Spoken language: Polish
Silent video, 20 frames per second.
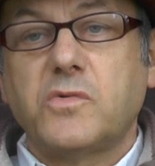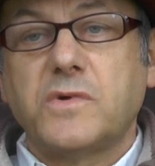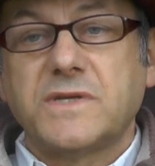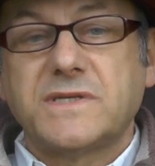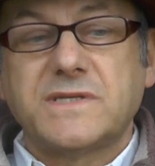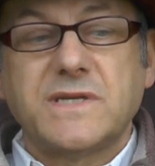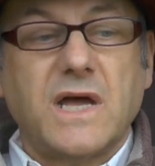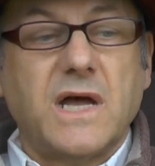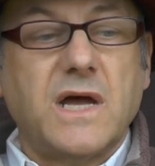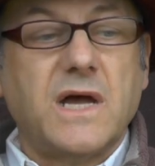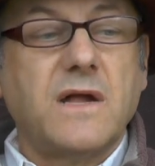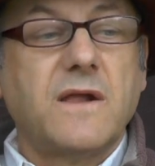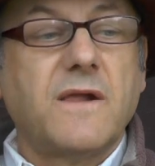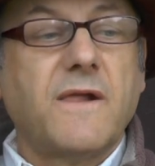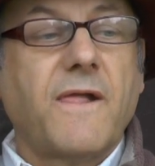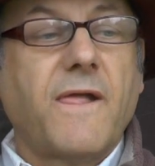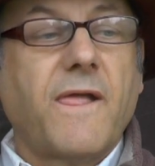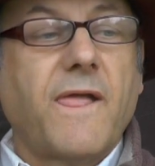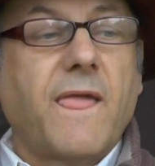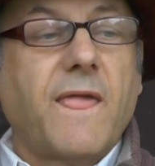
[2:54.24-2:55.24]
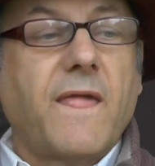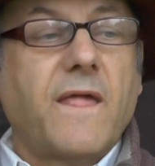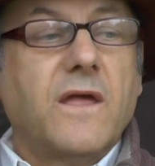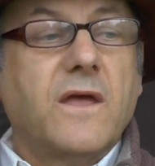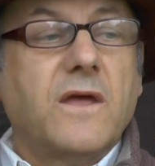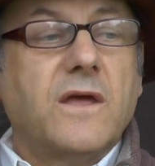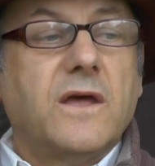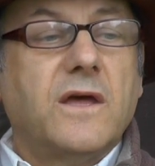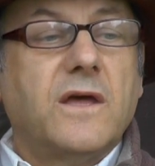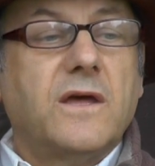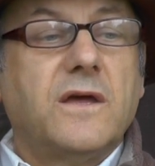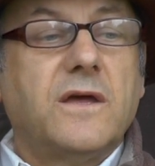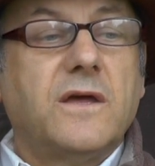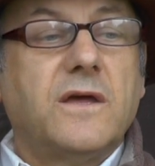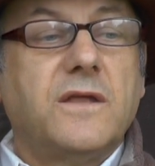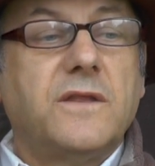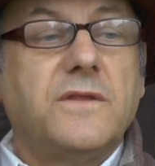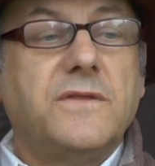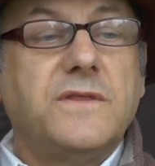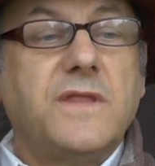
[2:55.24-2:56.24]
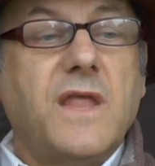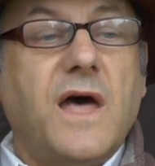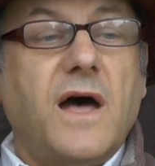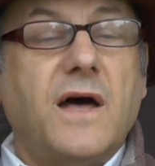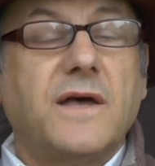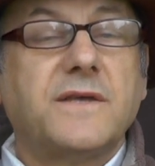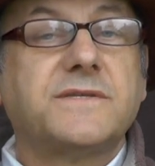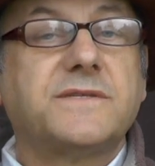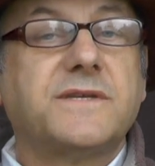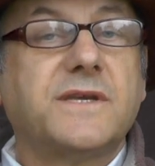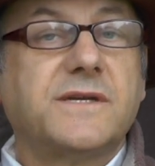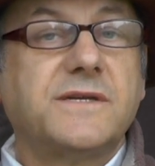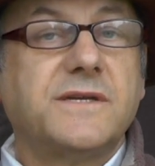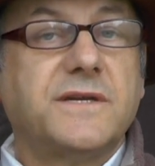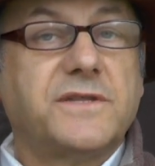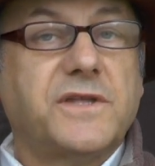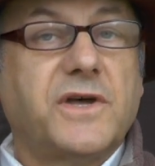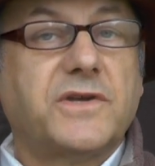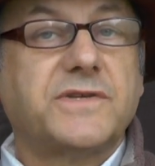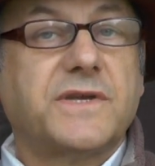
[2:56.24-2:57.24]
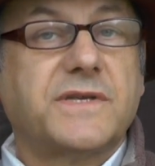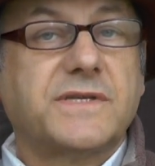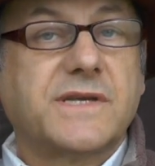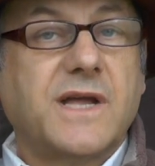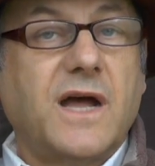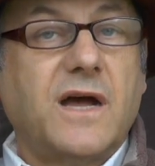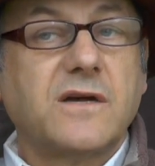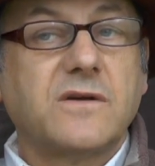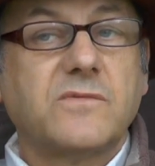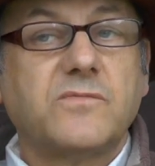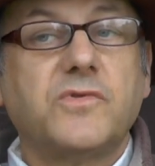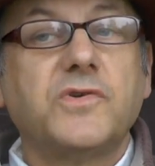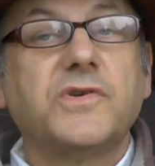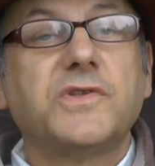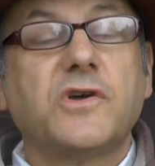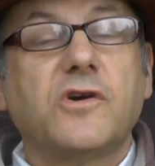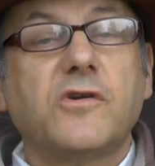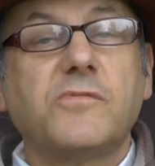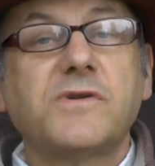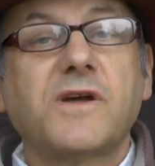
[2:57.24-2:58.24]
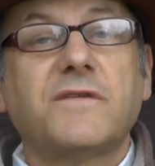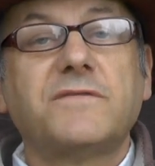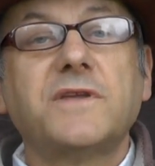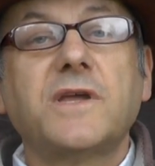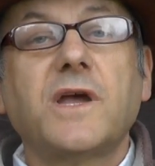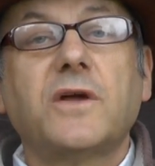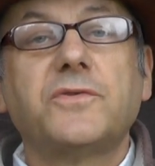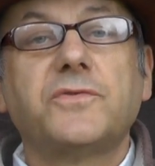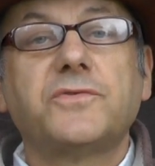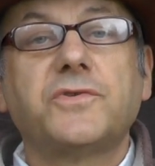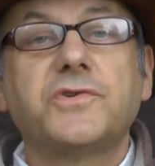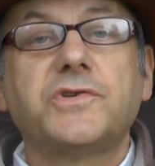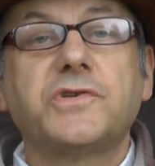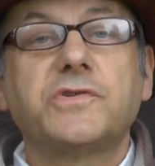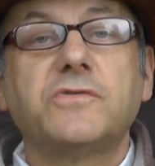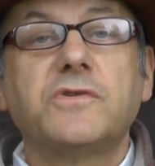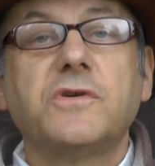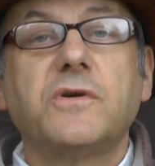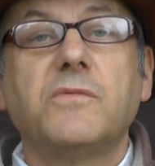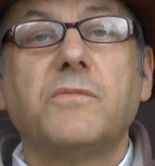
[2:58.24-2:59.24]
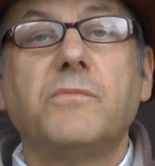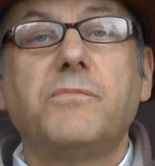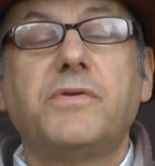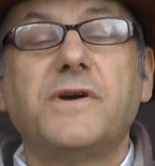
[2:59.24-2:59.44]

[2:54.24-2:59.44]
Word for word: USA na sekretarza skarbu i te uprawnienia dotyczyły